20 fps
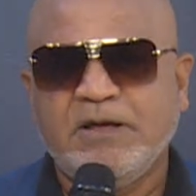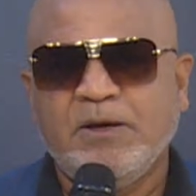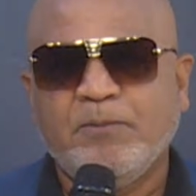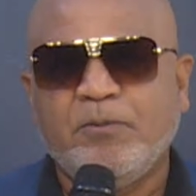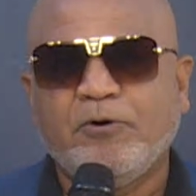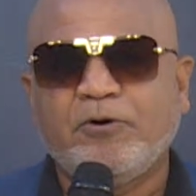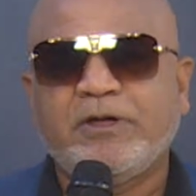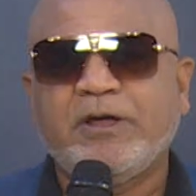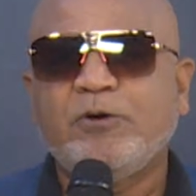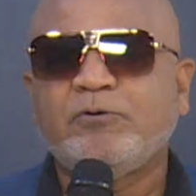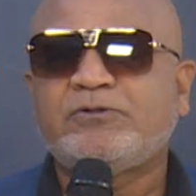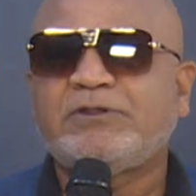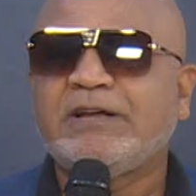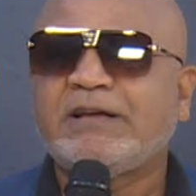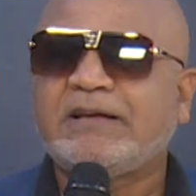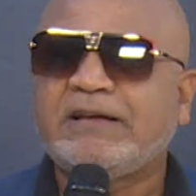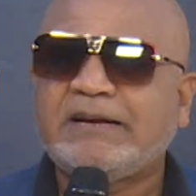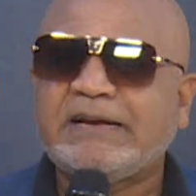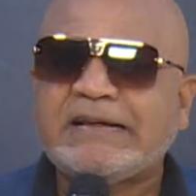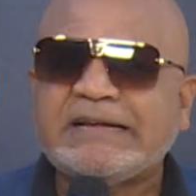¿Por qué usted
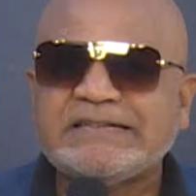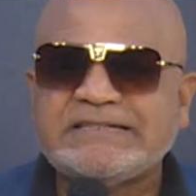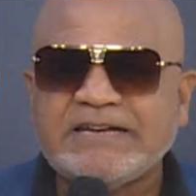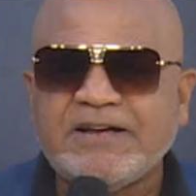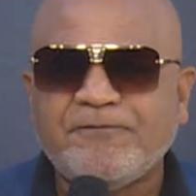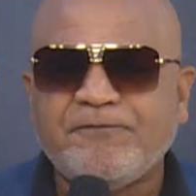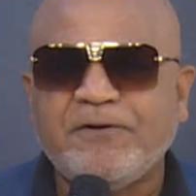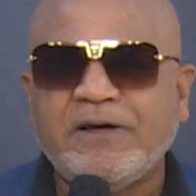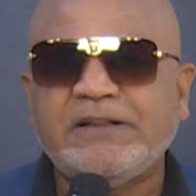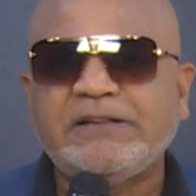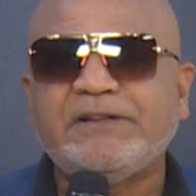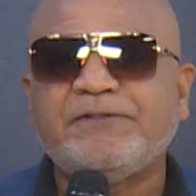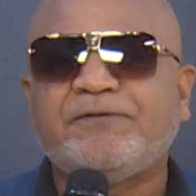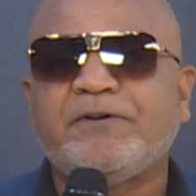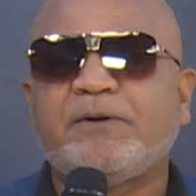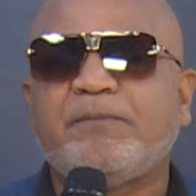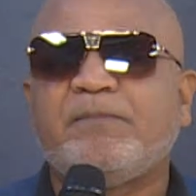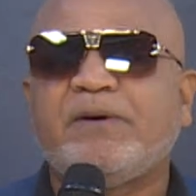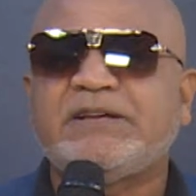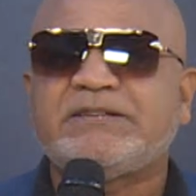cree que se afán de
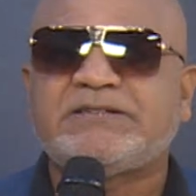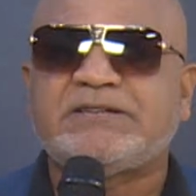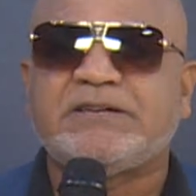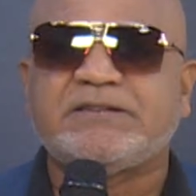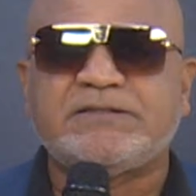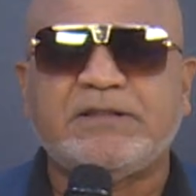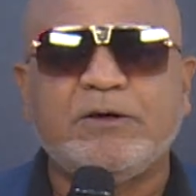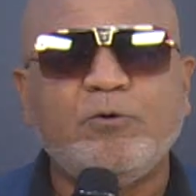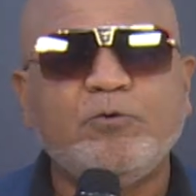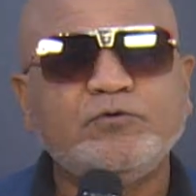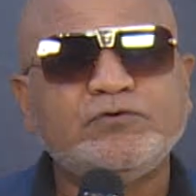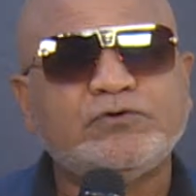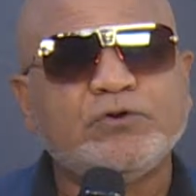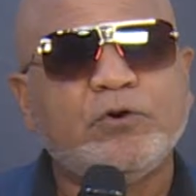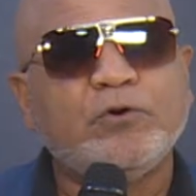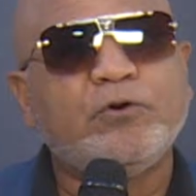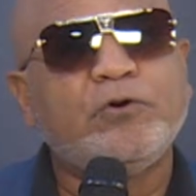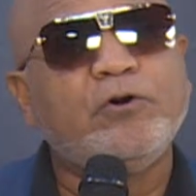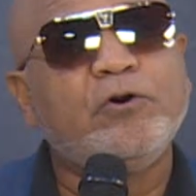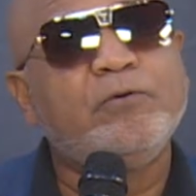farmacias de un
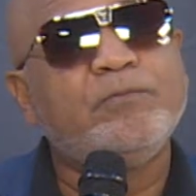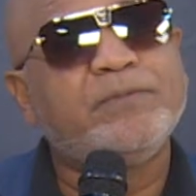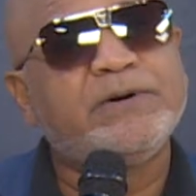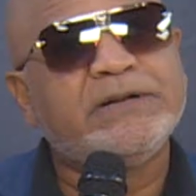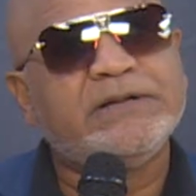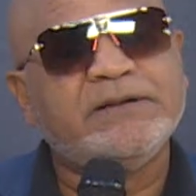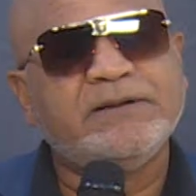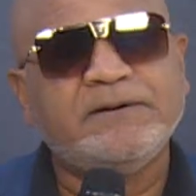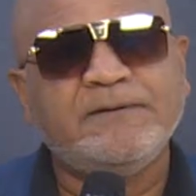solo nombre?